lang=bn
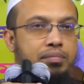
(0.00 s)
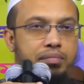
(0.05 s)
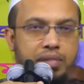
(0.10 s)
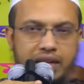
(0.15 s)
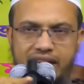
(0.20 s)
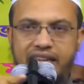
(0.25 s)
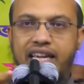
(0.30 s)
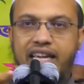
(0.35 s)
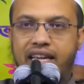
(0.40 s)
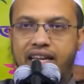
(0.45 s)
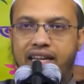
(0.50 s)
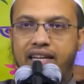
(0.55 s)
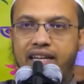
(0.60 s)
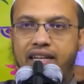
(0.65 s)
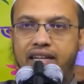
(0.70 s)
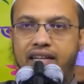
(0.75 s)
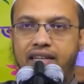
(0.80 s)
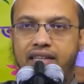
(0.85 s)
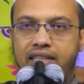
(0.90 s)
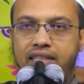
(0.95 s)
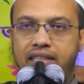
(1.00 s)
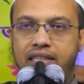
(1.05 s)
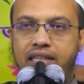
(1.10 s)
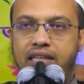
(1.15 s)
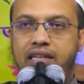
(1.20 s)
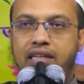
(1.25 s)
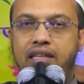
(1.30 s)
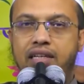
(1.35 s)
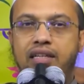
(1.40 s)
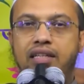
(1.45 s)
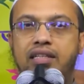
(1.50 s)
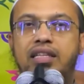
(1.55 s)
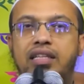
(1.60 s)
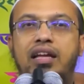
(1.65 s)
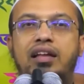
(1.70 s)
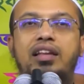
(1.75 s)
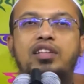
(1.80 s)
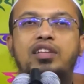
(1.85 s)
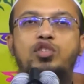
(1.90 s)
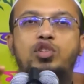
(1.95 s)
ভাঙে
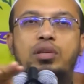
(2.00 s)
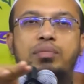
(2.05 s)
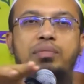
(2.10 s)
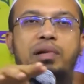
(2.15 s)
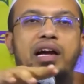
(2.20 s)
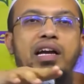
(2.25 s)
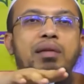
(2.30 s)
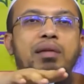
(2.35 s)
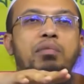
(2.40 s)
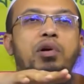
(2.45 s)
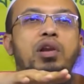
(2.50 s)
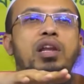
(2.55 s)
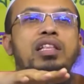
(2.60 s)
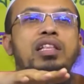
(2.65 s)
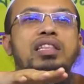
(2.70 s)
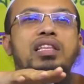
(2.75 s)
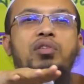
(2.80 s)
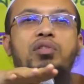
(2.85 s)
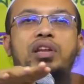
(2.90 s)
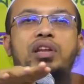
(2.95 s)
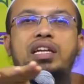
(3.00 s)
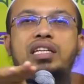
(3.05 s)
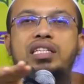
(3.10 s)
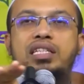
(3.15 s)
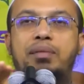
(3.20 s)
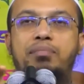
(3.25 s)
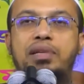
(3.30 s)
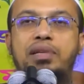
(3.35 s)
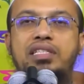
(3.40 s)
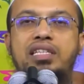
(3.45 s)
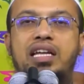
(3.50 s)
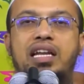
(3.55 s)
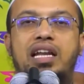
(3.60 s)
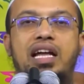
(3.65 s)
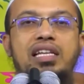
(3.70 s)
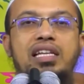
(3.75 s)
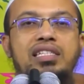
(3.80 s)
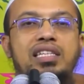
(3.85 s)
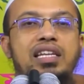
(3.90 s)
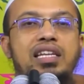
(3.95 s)
তাহলে যদি ভাঙে বলেন তাহলে এই সামনে যারা
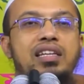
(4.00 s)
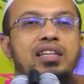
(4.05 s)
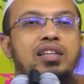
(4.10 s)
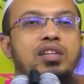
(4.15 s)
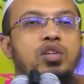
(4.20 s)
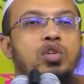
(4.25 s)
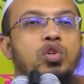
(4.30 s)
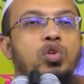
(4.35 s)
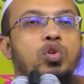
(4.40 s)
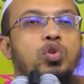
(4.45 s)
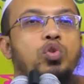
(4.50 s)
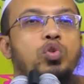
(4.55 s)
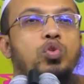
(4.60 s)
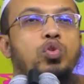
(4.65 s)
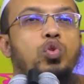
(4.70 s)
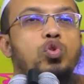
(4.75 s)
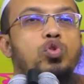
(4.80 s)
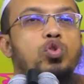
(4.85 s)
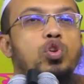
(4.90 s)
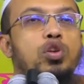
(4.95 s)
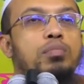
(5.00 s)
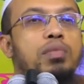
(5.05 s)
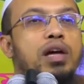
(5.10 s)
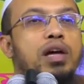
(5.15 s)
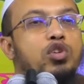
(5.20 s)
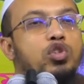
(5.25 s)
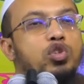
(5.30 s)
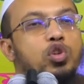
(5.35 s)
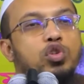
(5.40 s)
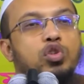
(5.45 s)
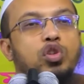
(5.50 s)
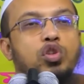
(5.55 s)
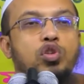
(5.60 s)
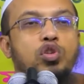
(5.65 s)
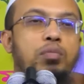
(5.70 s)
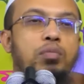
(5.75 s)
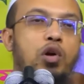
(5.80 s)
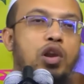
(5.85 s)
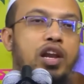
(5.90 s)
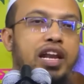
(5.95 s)
আছেন দুইজন মানুষ অন্তত
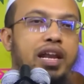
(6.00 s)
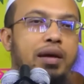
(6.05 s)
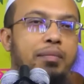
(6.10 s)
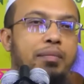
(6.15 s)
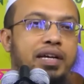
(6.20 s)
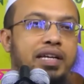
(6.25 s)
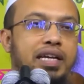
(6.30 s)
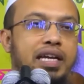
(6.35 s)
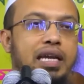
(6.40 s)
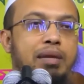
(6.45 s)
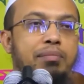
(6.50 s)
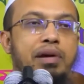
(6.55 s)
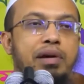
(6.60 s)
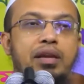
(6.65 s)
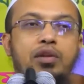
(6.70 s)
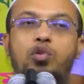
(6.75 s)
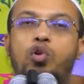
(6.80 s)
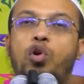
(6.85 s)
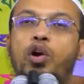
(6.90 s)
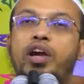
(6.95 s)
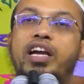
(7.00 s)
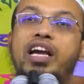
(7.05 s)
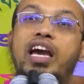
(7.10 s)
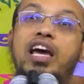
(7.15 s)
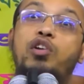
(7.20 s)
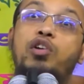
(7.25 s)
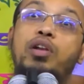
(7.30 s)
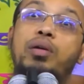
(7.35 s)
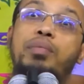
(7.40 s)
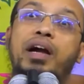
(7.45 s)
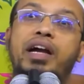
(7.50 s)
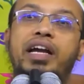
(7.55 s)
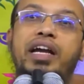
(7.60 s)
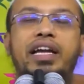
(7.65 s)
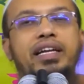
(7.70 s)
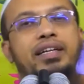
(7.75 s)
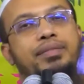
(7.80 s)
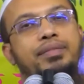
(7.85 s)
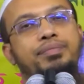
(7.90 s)
বলেন আমাকে ইমান কয় কারণে ভাঙে